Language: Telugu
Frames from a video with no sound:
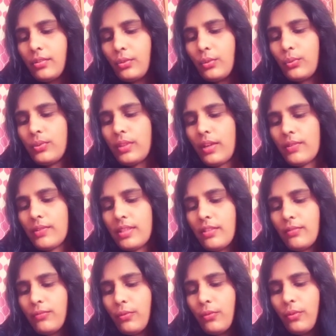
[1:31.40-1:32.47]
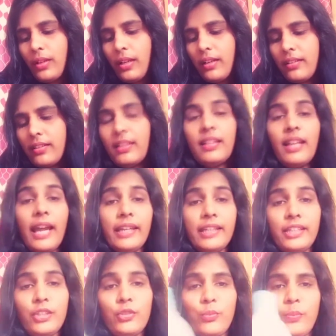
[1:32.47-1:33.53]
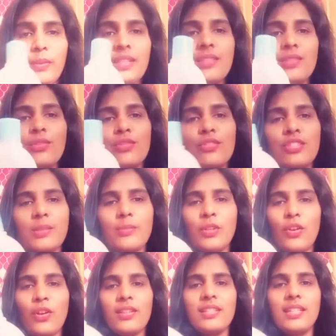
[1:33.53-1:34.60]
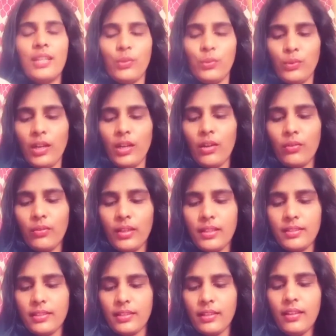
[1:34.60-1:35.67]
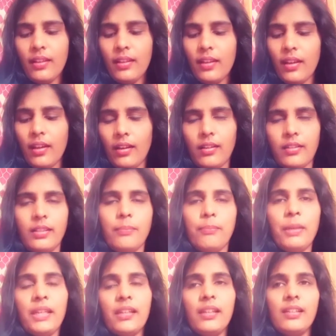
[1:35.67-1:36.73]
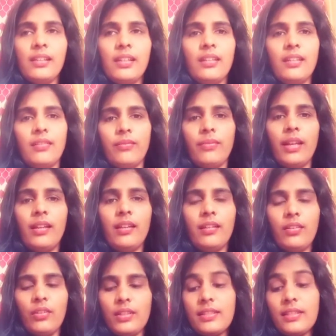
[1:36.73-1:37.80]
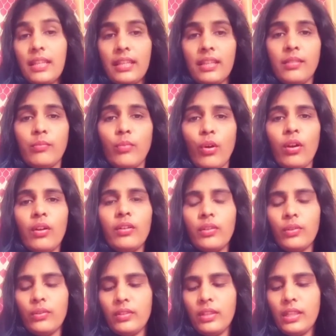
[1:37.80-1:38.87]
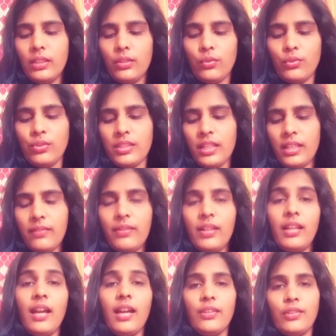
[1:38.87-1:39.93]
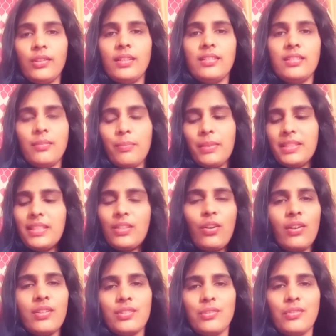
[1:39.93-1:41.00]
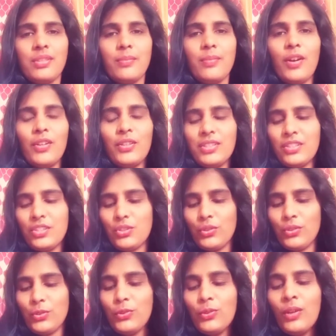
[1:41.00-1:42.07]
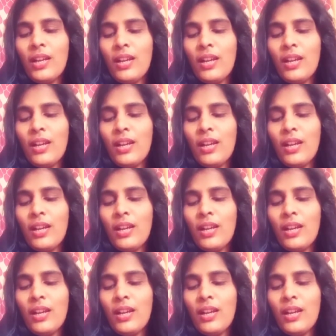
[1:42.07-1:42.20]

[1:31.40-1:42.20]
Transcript: టూ థౌజండ్ ఫోర్ హండ్రెడ్ నైంటీ రూపీస్ కొంచెం కాస్ట్ ఎక్కువగా ఉన్నా సరే అంటే పిల్లలకి వాళ్ళ యొక్క స్కిన్ బాగుంటుంది ఇది యూజ్ చేయడం వల్ల అందుకని చెప్పేసి కాస్ట్ కోసం ఆలోచించవద్దు